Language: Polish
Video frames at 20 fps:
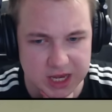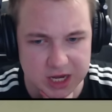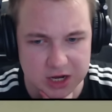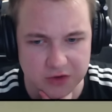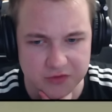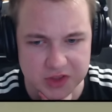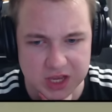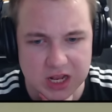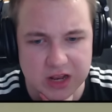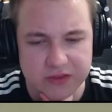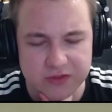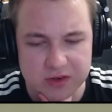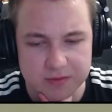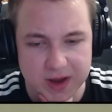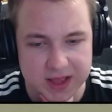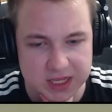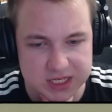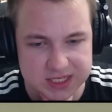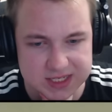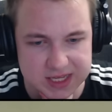Jako wnikliwy
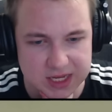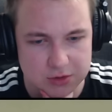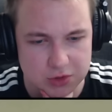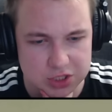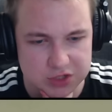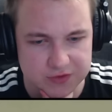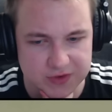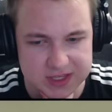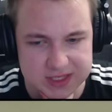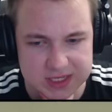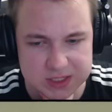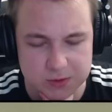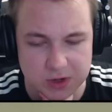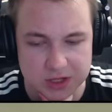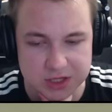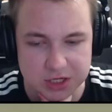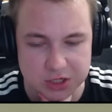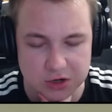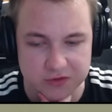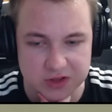badacz znajdujesz więcej
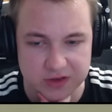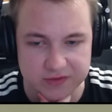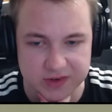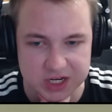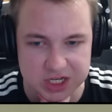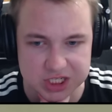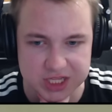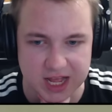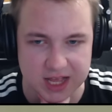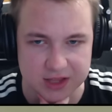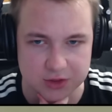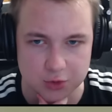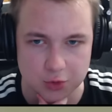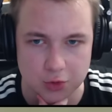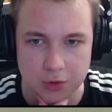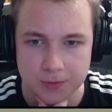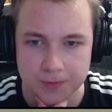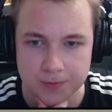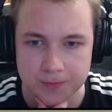składników do warsztatu.